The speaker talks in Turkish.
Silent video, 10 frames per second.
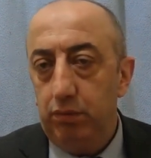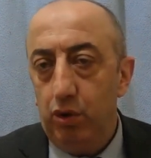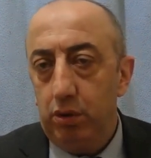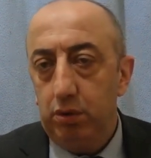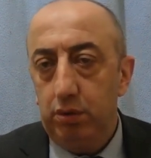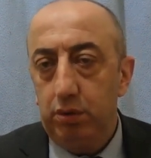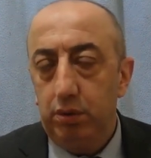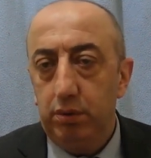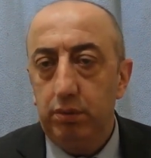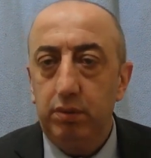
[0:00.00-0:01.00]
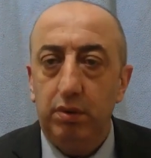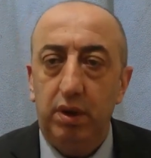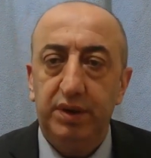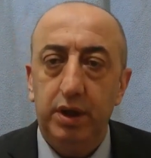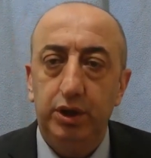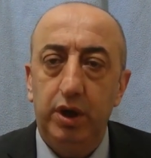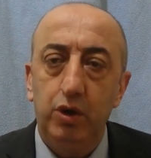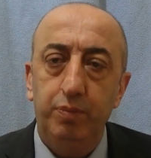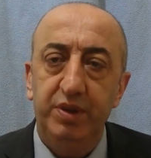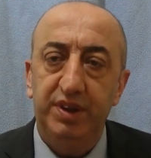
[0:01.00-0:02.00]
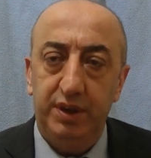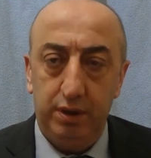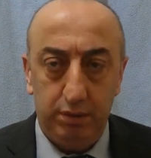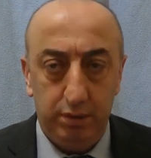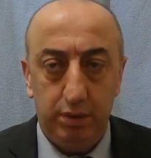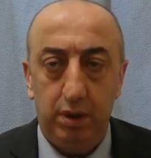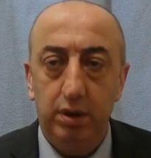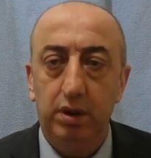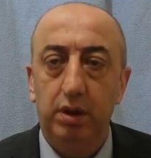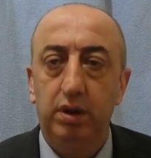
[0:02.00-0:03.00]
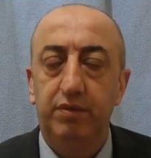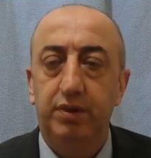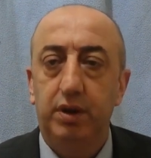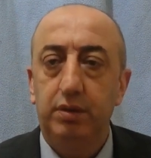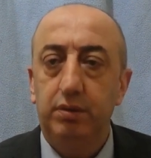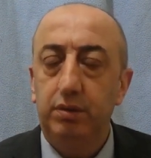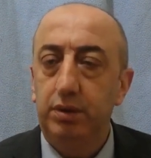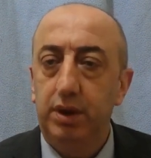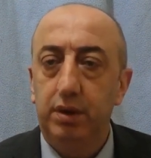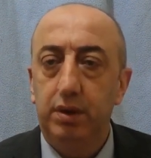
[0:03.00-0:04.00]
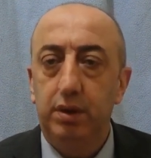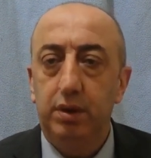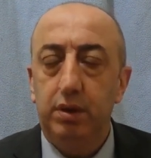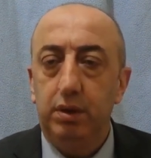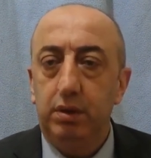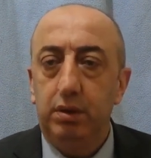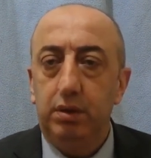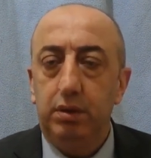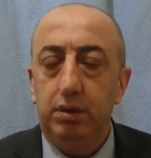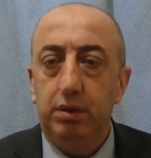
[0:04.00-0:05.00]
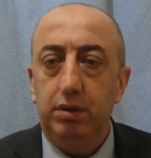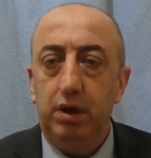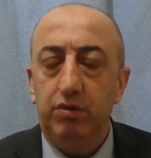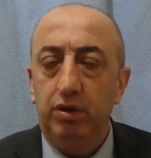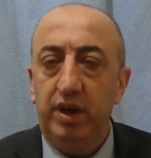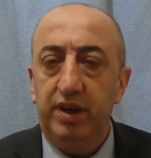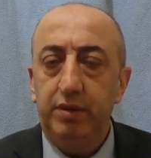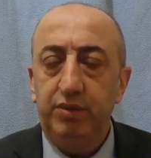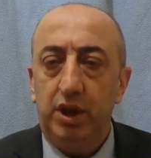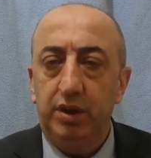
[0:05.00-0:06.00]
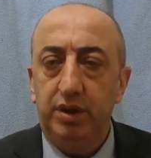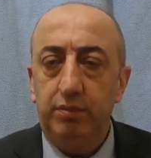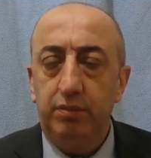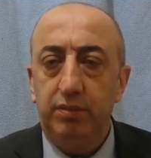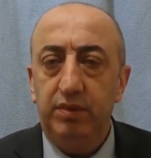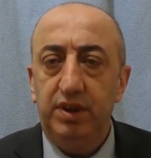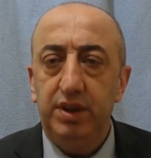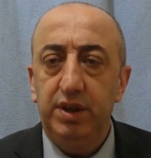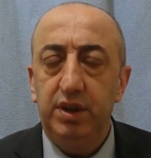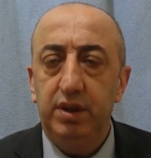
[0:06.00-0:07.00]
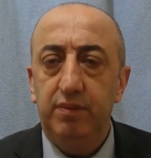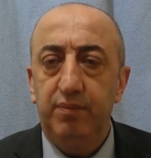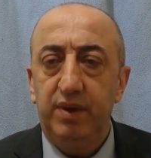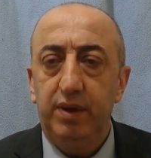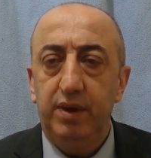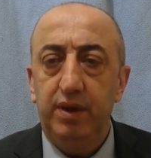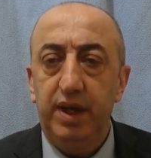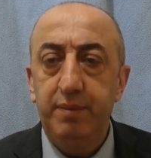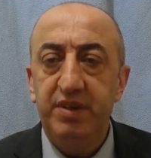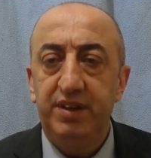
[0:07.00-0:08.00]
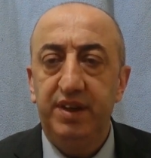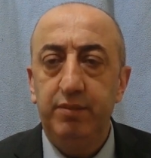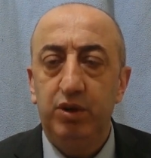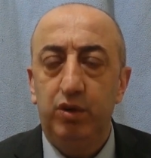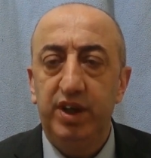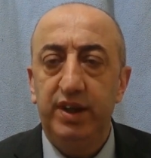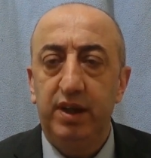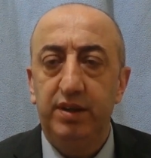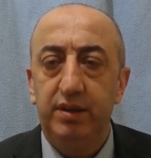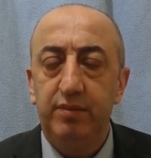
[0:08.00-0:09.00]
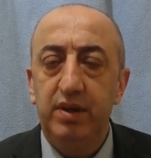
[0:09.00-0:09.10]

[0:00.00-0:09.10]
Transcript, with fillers: Yok. Hasan Yeşilay yok piyasada. Allah Allah falan işte. Telefonla aradım, çaldırdım. Dedi ki e, ee, emniyetteyim dedi oraya geldi.